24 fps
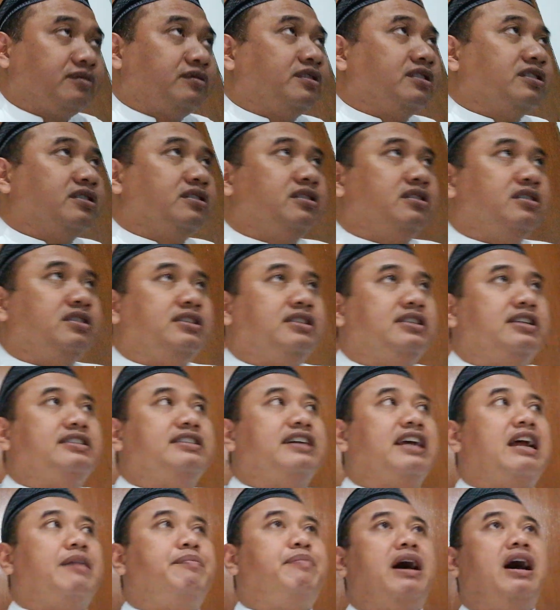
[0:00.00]
Secara
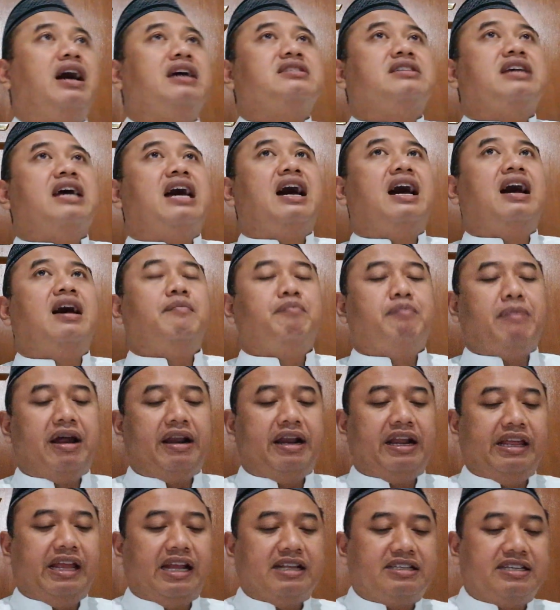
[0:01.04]
bahasa
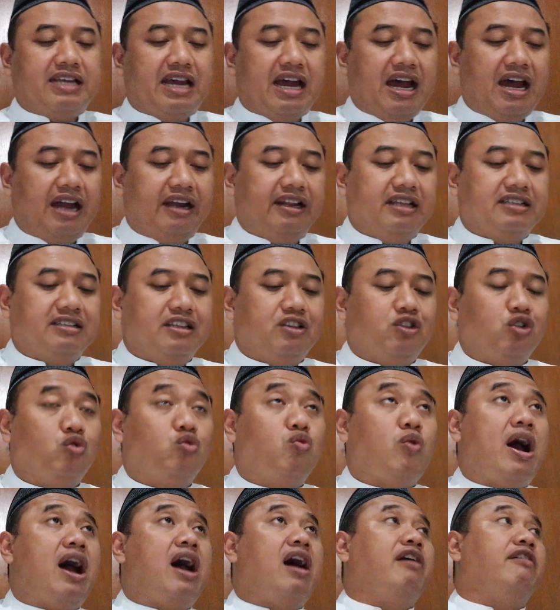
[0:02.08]
maknanya ja'a di situ
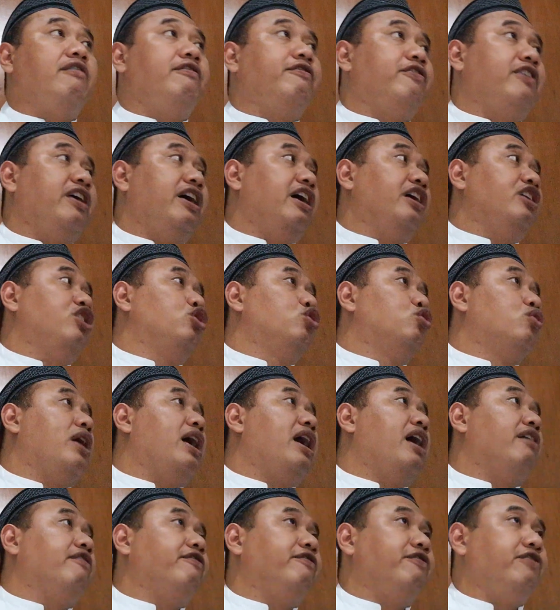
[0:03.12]
wafa yuwafi.